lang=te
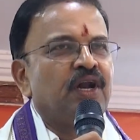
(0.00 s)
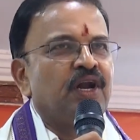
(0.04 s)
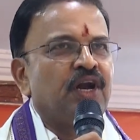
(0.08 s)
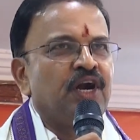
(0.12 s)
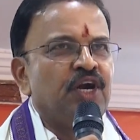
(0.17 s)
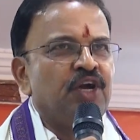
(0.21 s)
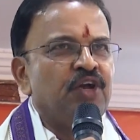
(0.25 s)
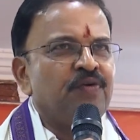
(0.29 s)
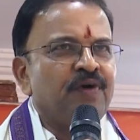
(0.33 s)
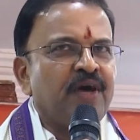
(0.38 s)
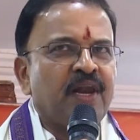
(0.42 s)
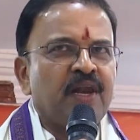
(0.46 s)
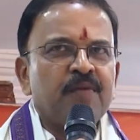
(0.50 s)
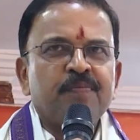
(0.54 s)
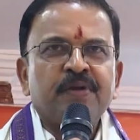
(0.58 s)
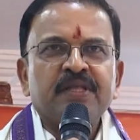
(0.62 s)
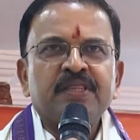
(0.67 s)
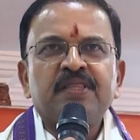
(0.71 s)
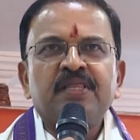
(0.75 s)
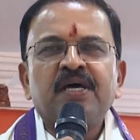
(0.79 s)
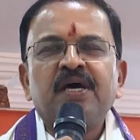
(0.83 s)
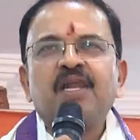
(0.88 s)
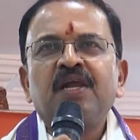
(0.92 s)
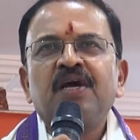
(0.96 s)
రెండు వేల
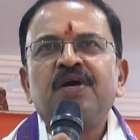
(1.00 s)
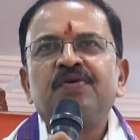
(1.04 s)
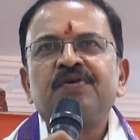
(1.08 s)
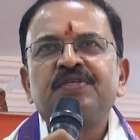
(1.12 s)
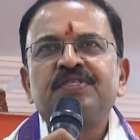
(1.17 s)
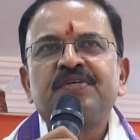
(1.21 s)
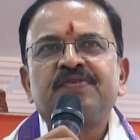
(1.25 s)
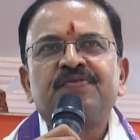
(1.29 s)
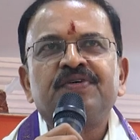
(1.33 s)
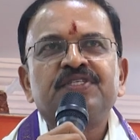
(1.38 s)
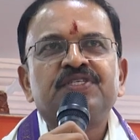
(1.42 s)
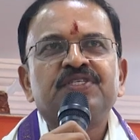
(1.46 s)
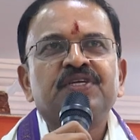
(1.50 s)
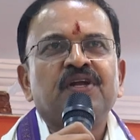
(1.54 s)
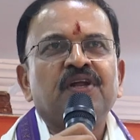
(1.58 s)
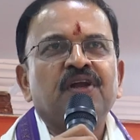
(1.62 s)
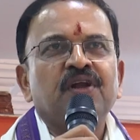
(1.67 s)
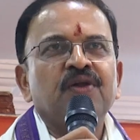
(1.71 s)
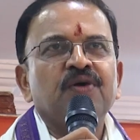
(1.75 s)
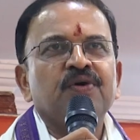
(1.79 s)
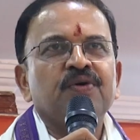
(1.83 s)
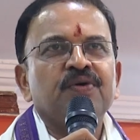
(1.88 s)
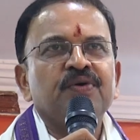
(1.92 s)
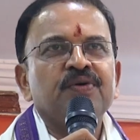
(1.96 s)
పద్నాలుగవ
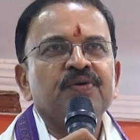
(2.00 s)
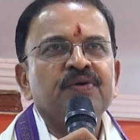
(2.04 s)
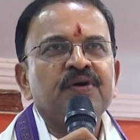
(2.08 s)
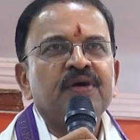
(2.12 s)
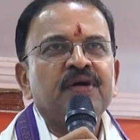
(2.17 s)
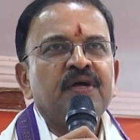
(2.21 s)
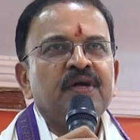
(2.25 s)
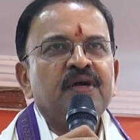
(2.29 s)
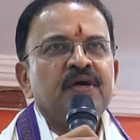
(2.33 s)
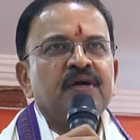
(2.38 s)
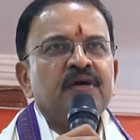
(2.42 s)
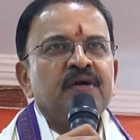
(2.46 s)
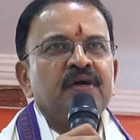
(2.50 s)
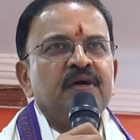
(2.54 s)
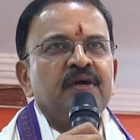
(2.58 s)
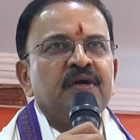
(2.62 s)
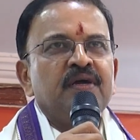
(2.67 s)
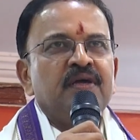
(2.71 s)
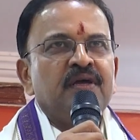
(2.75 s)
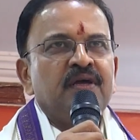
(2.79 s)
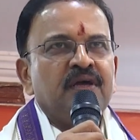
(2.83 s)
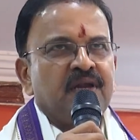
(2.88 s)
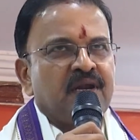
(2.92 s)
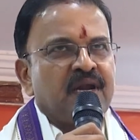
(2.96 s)
సంవత్సరంలో
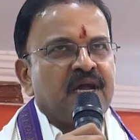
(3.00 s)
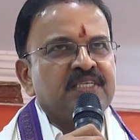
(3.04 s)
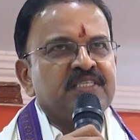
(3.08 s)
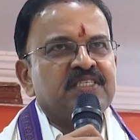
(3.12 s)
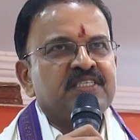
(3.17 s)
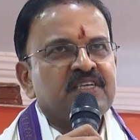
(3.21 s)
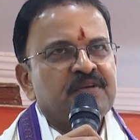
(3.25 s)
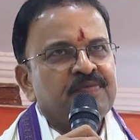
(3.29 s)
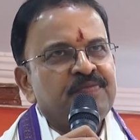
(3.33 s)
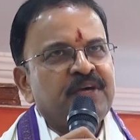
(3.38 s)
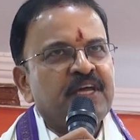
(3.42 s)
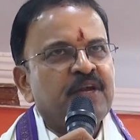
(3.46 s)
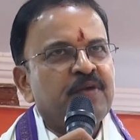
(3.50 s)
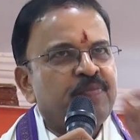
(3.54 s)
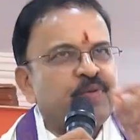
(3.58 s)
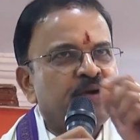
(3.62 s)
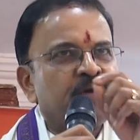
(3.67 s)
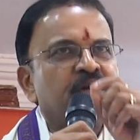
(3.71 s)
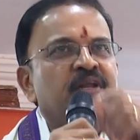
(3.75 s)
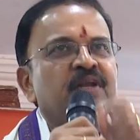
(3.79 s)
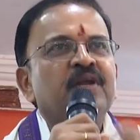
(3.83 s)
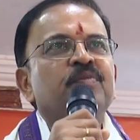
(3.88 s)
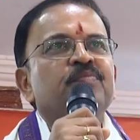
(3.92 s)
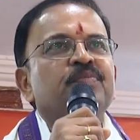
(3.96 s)
ఈ రాష్ట్రం
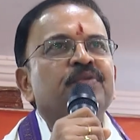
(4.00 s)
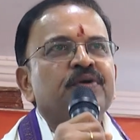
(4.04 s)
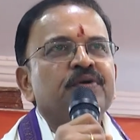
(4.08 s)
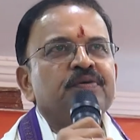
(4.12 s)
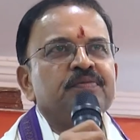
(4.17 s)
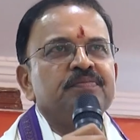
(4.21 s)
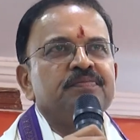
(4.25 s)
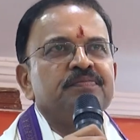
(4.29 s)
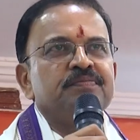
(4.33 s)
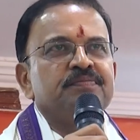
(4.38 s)
ఏర్పడినప్పుడు